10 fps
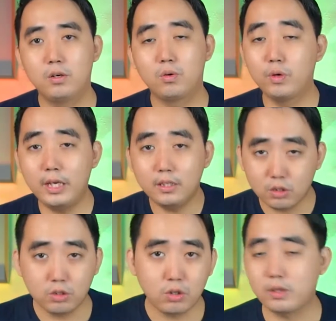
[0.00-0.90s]
rugi
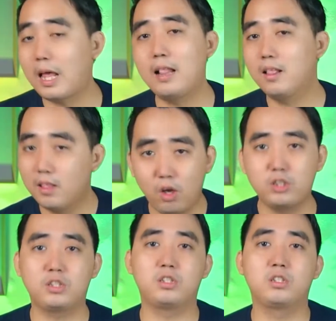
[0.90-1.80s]
total
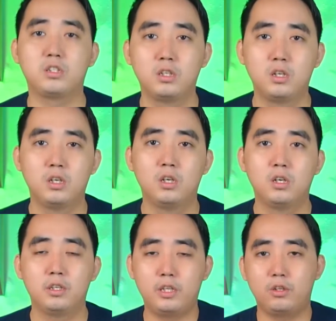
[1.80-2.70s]
loss
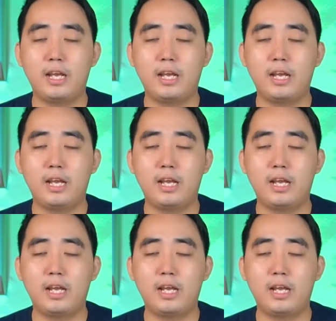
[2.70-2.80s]
gitu.